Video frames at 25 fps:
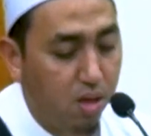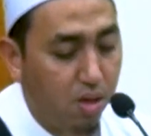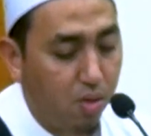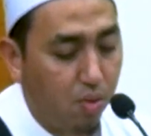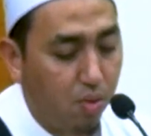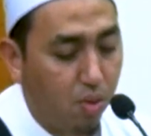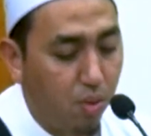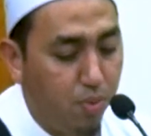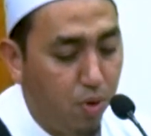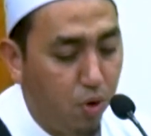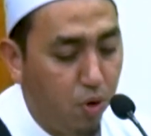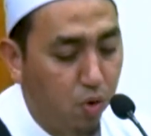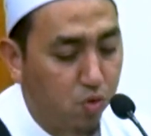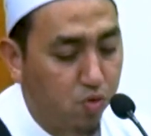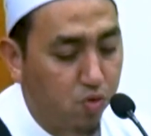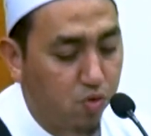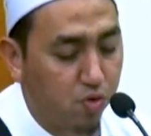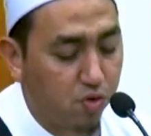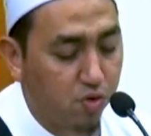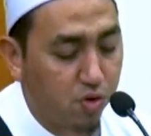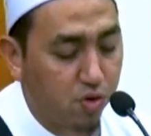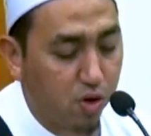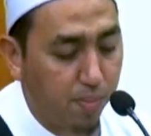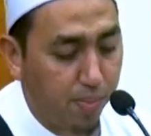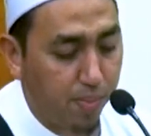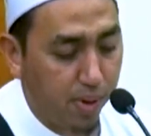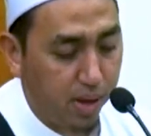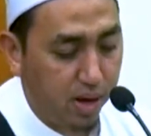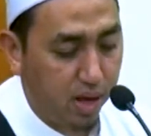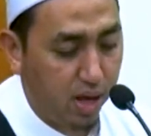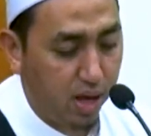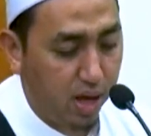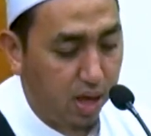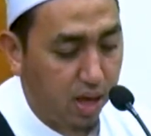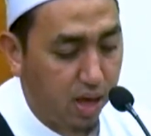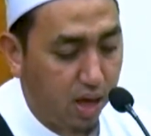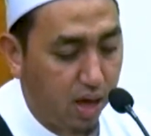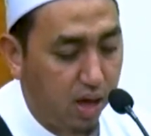wabil khusus
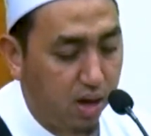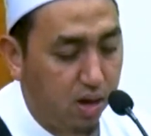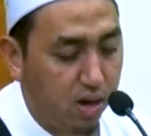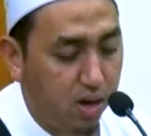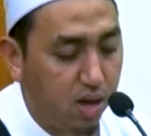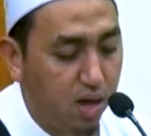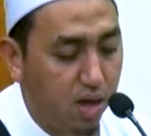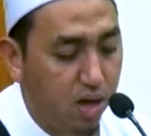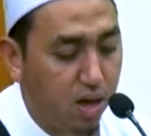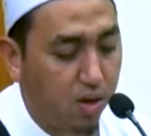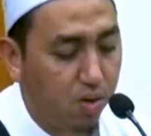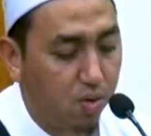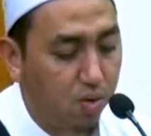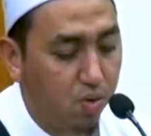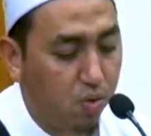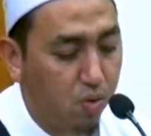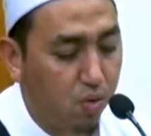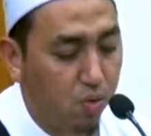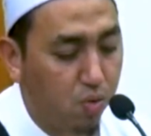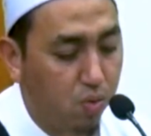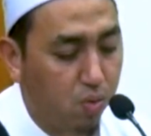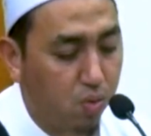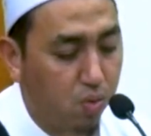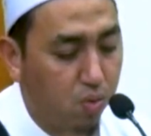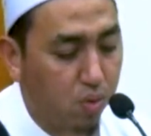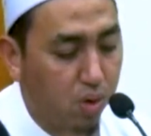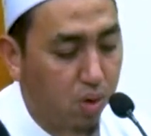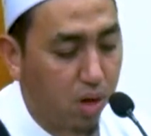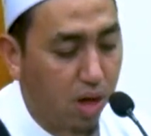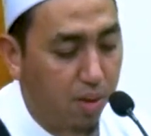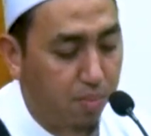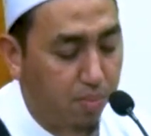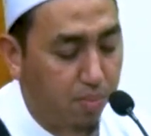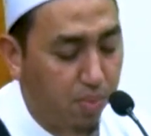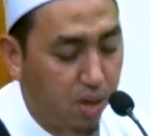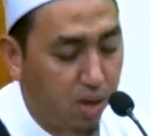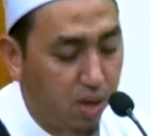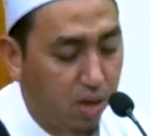kepada ayahanda guru
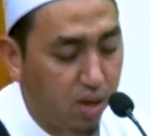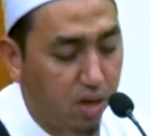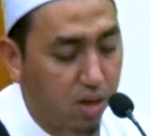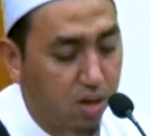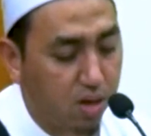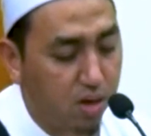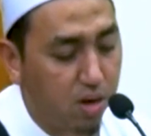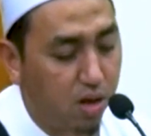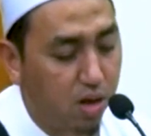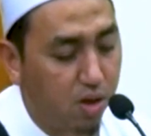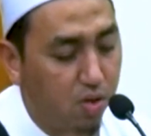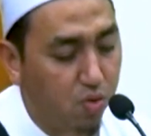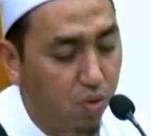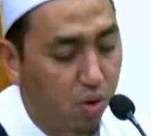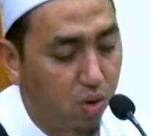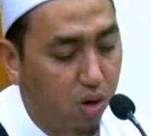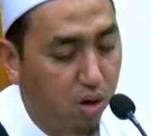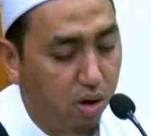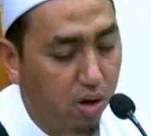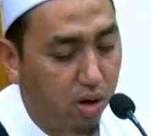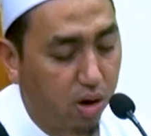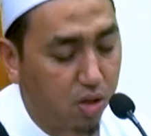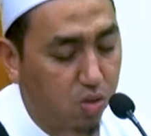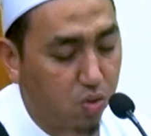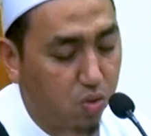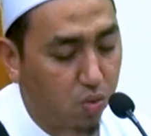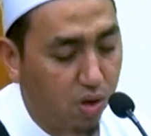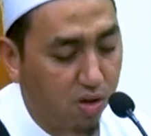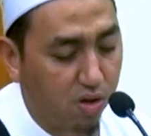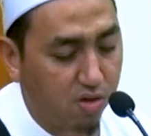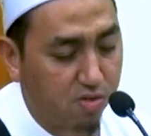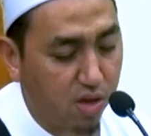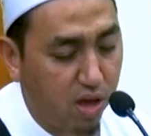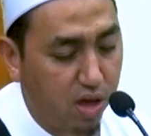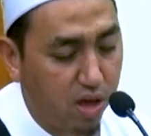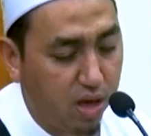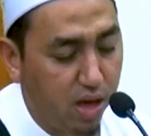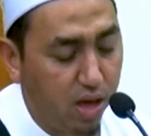kami dan juga orang tua
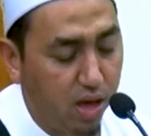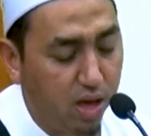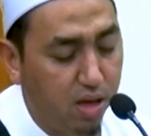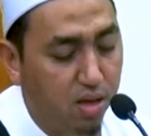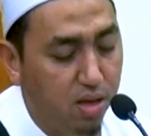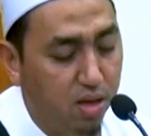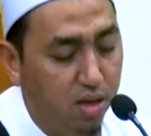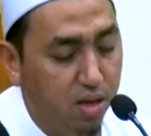saya